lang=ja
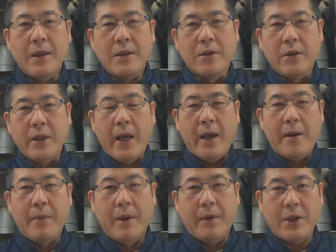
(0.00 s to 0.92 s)
ですので、
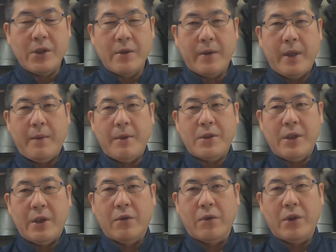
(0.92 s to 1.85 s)
まあ、私はね別
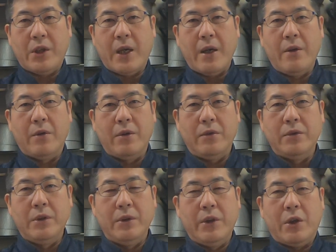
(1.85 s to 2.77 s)
にこの機械を
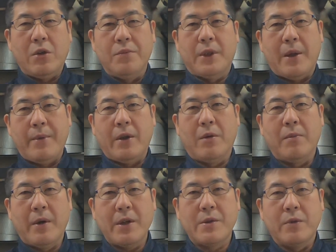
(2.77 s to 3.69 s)
売り込むための
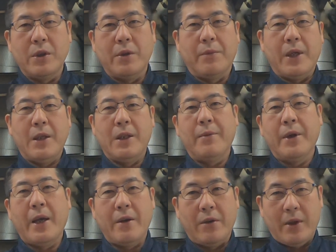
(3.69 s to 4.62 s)
回し物でも何でも
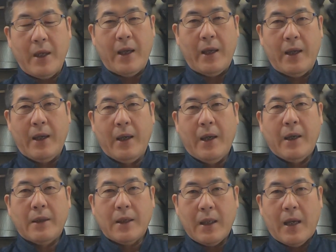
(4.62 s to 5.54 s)
ないので
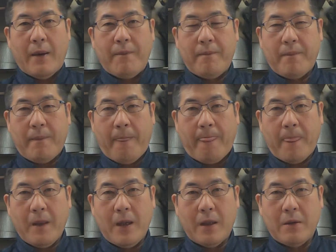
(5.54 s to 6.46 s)
ただ、
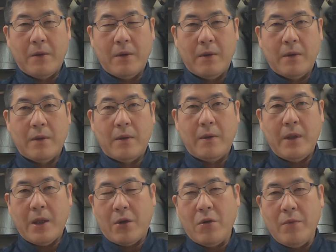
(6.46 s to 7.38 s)
ね、あの
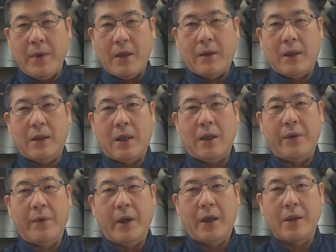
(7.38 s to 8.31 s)
ね、興味ある方
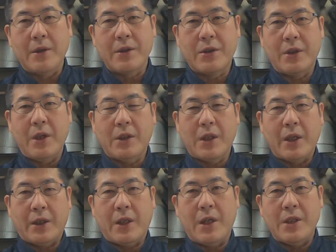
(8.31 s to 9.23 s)
には知っていた
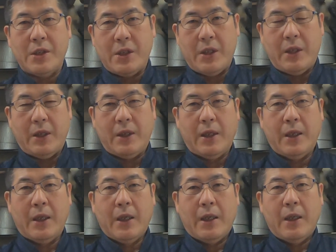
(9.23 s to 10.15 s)
だきたいし、
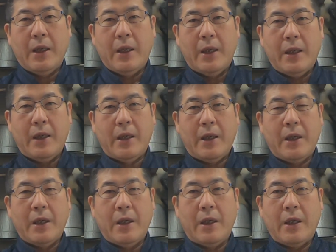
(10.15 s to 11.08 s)

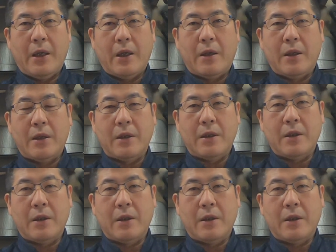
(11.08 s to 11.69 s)
えー